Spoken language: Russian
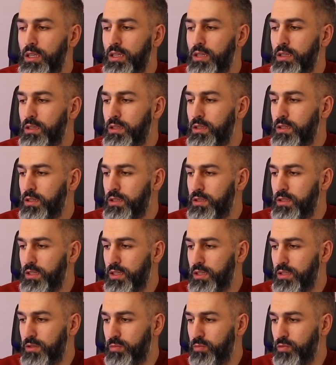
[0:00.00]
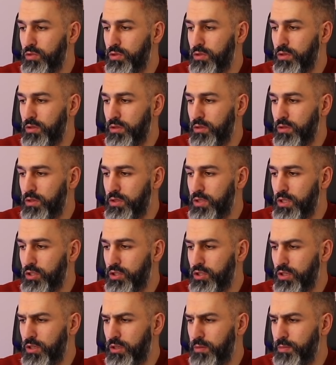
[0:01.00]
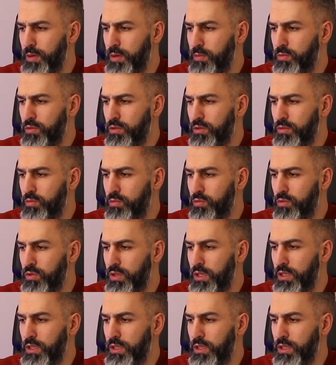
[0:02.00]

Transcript: И здесь будет э, сначала, по-моему,